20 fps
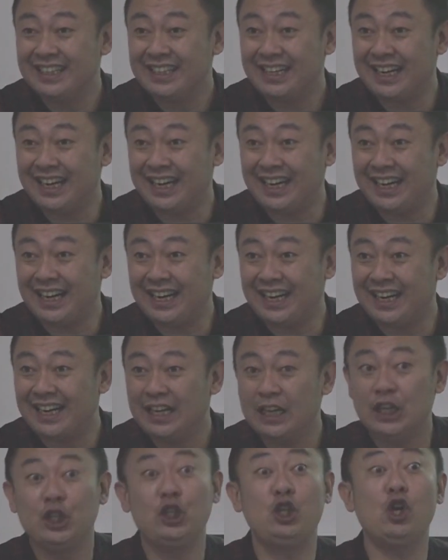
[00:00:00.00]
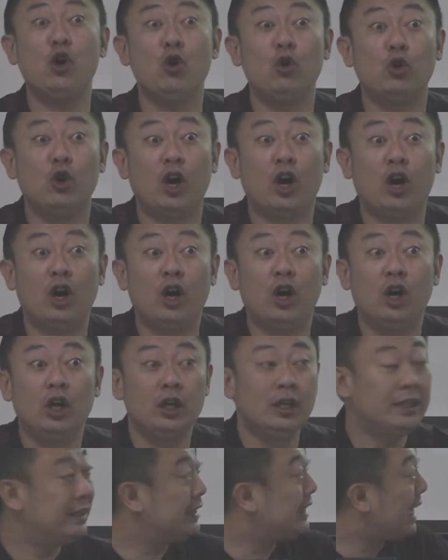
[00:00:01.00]
啊，用哦，
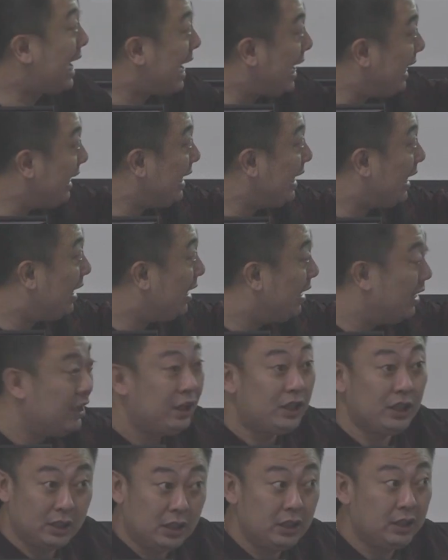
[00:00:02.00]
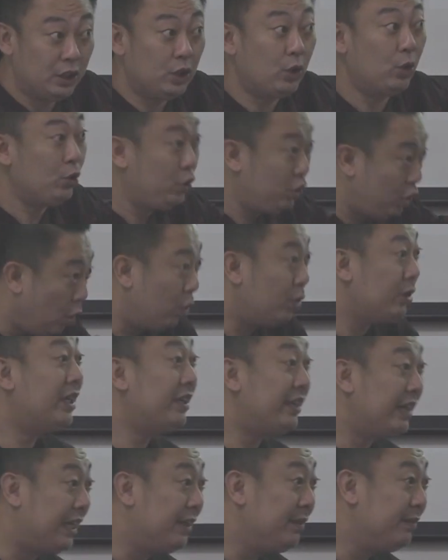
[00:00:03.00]
财啊，有用的
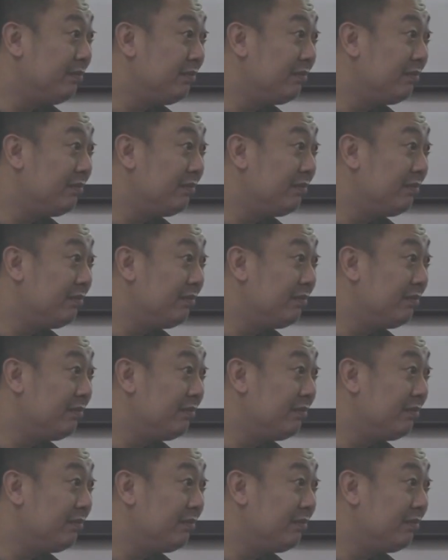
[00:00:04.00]
人，